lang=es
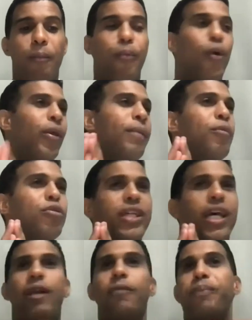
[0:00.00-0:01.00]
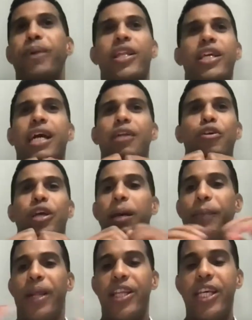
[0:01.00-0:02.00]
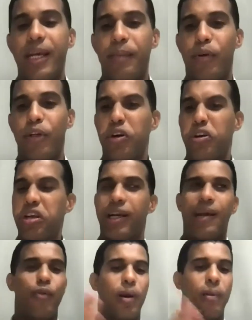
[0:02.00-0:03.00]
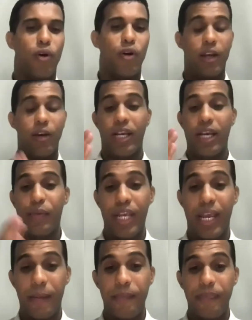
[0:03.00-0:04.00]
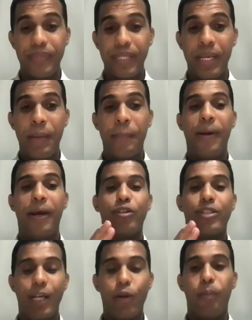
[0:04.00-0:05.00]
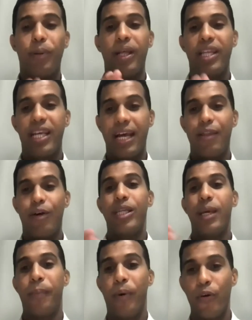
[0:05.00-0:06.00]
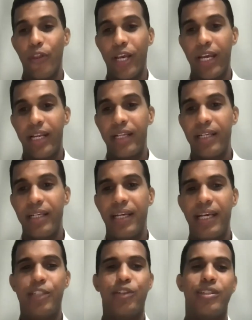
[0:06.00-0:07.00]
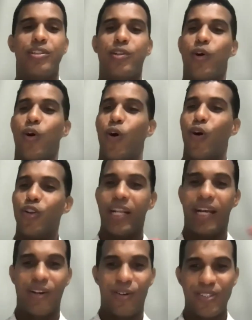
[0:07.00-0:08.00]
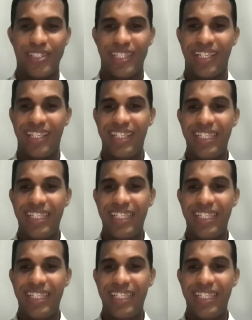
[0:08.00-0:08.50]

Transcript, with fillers: Podemos ser predicadores que prediquen oye, qué buen bosquejo, qué bien, pero ser un predicador de poder, eso es otra cosa.